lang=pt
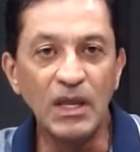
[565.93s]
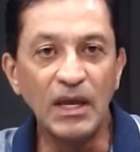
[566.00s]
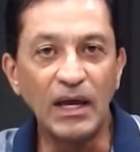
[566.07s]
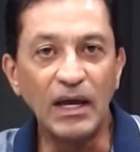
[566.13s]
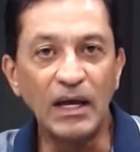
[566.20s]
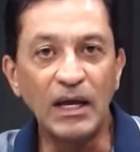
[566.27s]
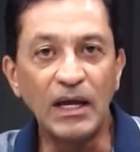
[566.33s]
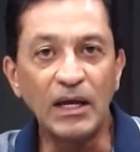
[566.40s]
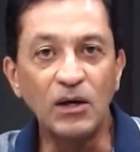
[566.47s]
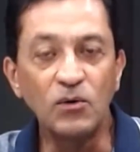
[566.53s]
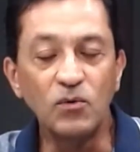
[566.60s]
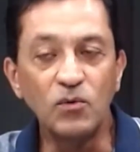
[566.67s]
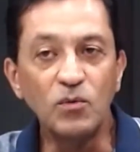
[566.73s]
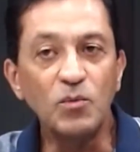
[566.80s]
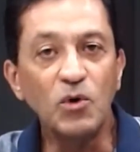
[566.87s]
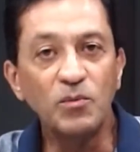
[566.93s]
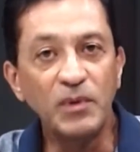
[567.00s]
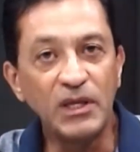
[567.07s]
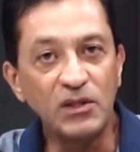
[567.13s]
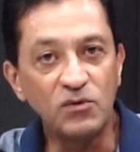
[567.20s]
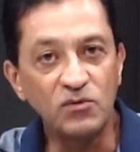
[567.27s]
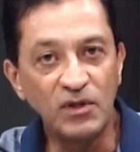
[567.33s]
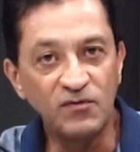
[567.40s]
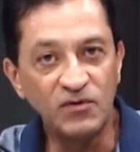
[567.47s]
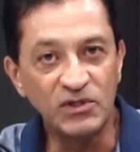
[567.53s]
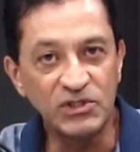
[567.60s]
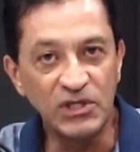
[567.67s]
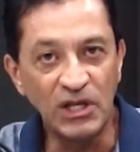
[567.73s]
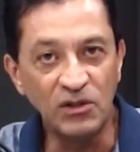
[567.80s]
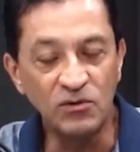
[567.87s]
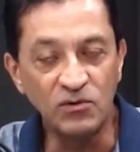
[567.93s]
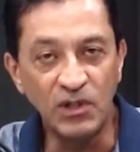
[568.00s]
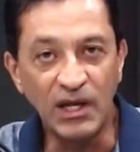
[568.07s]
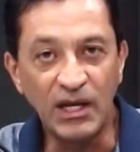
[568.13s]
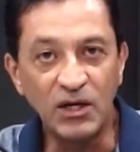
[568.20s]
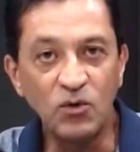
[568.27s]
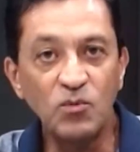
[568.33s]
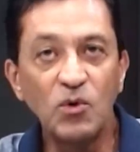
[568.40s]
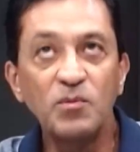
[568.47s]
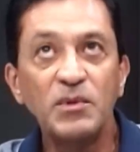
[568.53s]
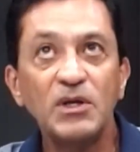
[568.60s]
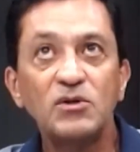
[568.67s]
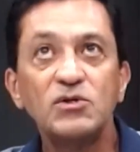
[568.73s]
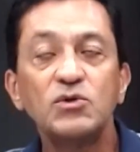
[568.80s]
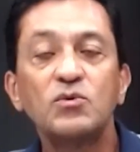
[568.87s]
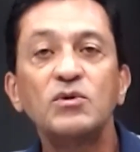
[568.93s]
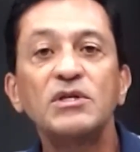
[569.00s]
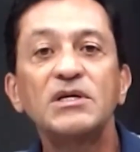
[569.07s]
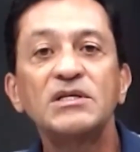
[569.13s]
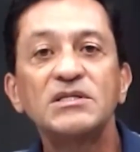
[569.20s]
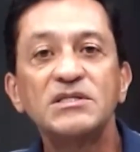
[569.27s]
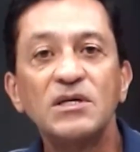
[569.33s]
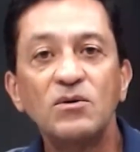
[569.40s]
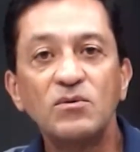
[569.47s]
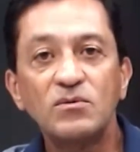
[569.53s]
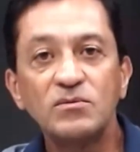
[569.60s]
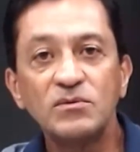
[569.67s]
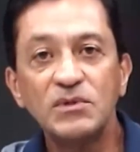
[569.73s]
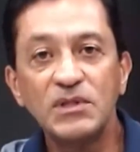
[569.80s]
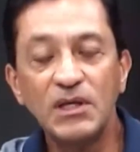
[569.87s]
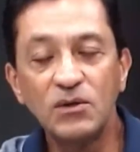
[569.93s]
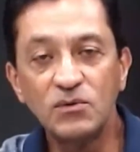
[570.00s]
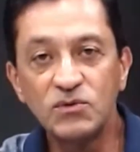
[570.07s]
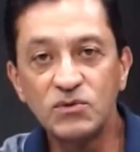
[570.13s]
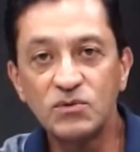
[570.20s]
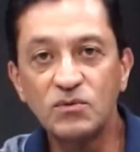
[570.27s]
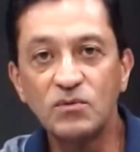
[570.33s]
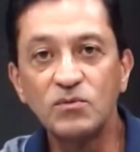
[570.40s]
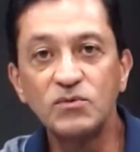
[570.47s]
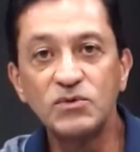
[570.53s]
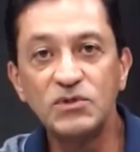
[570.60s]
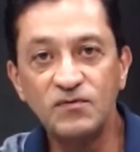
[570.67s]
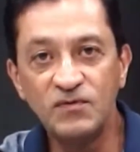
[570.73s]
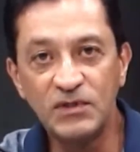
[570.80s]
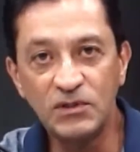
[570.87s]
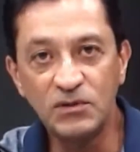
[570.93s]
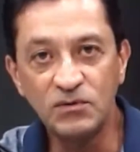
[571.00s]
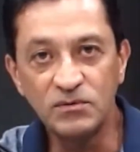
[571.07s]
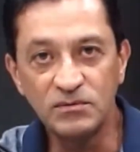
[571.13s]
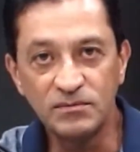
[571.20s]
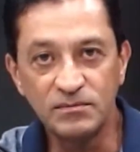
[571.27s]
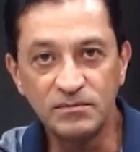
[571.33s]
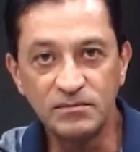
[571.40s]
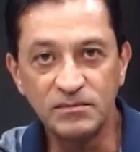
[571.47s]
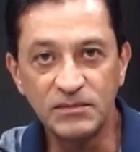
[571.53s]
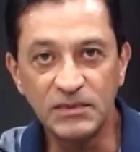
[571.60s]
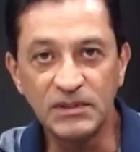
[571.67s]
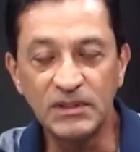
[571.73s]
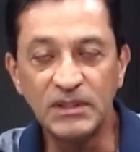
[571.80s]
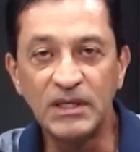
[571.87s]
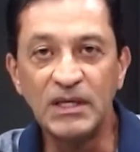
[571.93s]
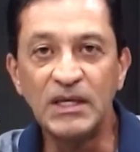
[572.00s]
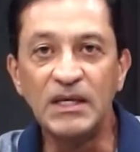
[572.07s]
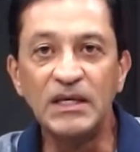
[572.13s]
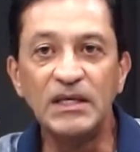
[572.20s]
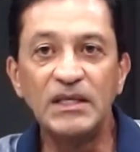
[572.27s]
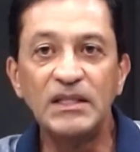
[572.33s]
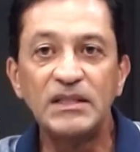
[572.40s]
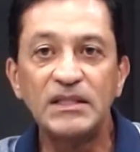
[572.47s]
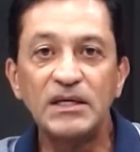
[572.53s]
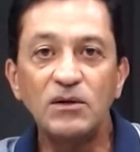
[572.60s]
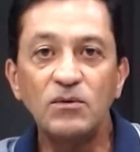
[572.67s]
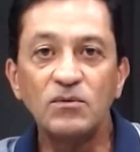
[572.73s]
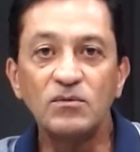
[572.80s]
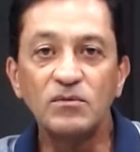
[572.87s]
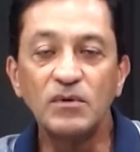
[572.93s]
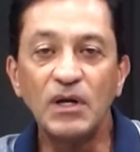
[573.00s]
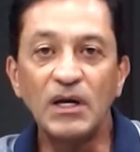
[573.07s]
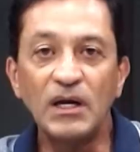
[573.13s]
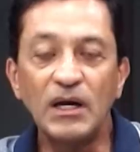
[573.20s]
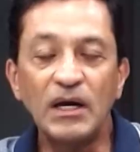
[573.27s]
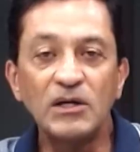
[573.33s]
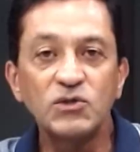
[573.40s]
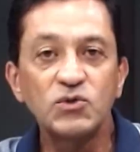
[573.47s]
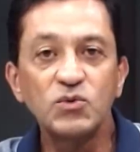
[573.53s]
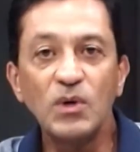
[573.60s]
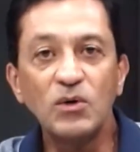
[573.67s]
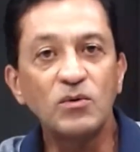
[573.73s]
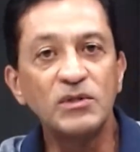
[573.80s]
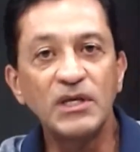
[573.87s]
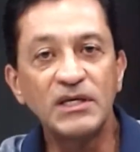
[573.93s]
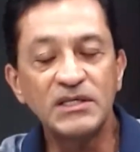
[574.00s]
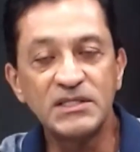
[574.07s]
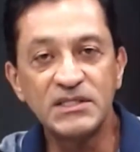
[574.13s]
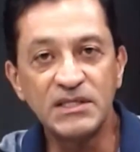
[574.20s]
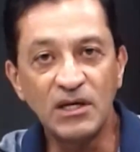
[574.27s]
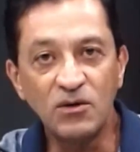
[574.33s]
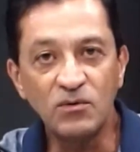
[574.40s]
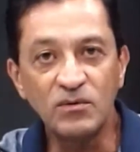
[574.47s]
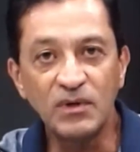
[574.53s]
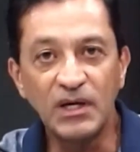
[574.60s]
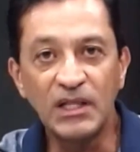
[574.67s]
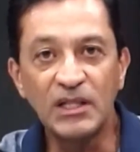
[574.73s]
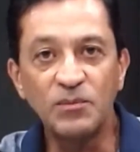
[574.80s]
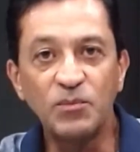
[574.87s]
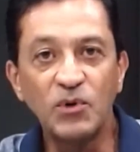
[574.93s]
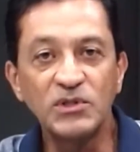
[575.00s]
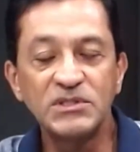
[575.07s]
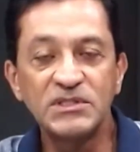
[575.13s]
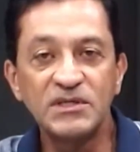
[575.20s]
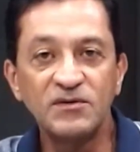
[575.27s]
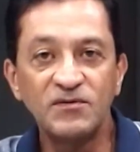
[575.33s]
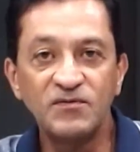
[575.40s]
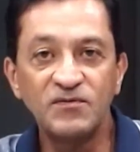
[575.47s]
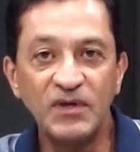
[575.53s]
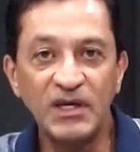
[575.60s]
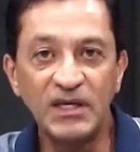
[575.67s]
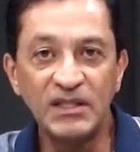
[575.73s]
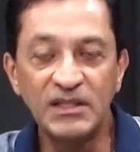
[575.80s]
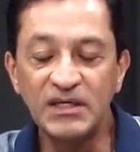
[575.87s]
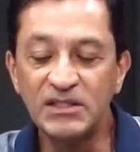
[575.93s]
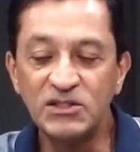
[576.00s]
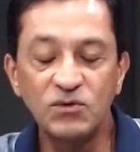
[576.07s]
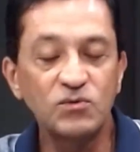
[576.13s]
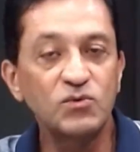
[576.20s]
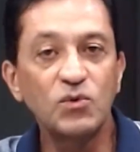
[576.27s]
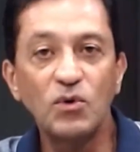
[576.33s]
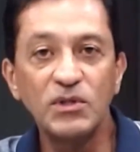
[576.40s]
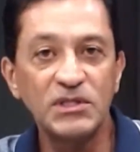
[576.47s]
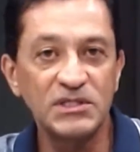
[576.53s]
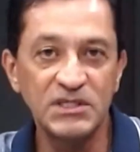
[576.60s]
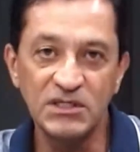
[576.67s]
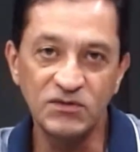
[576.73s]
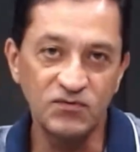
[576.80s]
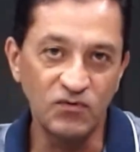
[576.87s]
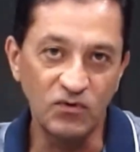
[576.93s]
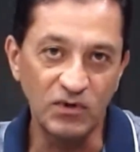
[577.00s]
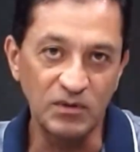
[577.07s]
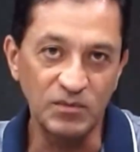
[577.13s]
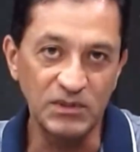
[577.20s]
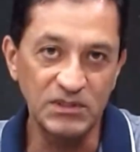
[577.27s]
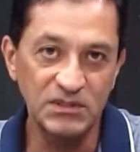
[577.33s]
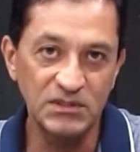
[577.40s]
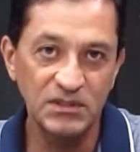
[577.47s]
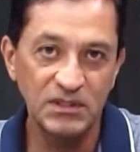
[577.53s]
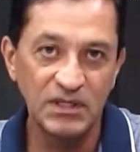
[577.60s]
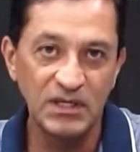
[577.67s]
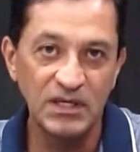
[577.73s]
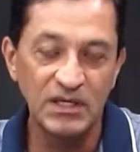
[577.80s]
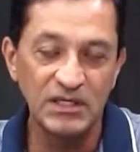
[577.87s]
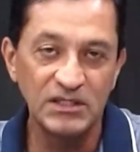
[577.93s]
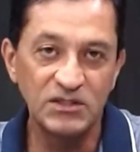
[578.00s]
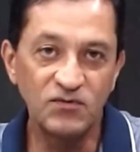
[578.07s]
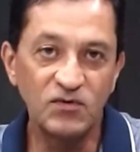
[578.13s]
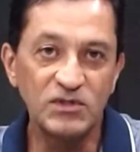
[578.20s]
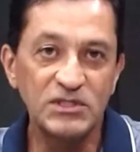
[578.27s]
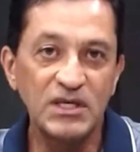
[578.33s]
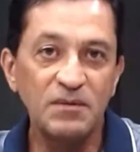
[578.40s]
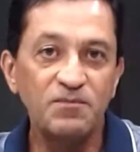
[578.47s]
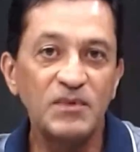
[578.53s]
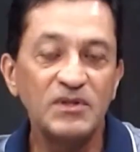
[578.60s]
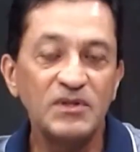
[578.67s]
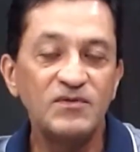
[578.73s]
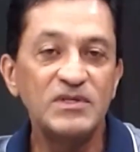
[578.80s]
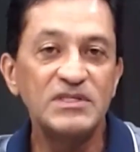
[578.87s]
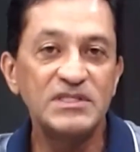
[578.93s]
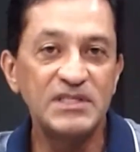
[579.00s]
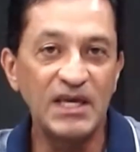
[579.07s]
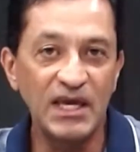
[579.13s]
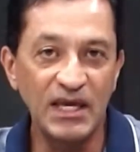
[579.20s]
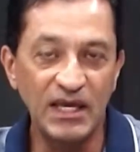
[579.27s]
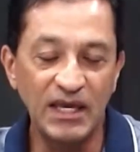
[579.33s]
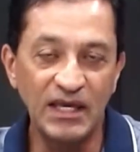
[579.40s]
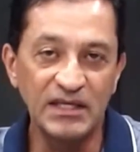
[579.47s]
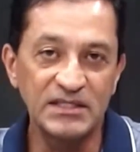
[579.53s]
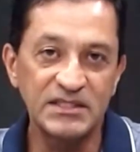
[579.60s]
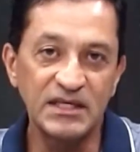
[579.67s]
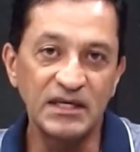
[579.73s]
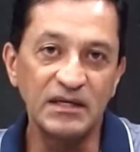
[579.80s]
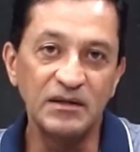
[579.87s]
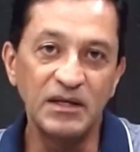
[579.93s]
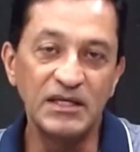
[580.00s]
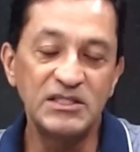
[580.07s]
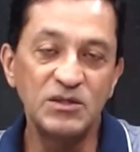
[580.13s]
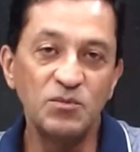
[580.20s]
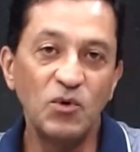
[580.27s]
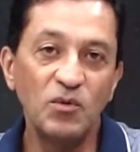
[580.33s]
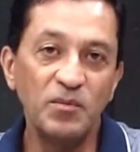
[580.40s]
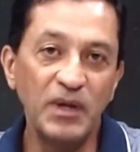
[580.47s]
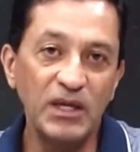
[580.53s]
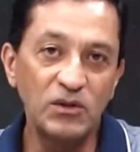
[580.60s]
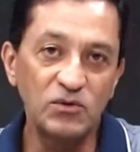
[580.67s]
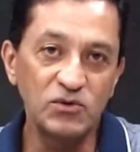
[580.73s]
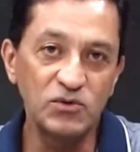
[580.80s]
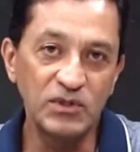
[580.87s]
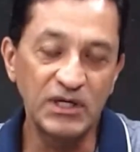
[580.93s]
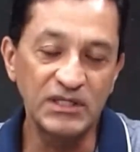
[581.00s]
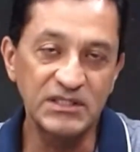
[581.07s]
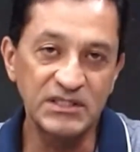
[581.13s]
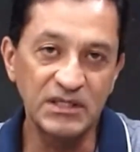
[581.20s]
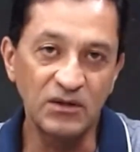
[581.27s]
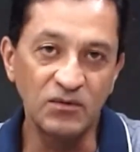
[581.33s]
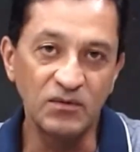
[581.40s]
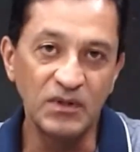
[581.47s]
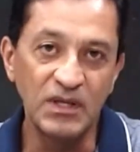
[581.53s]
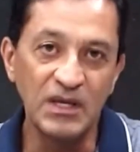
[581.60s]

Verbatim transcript: ah, o momento do Evangelho no lar é um momento de conexão com Deus, com o divino. Né? Então, a, a, sua conexão ela pode ser feita de todas as formas. Se você fizer essa, esse momento de oração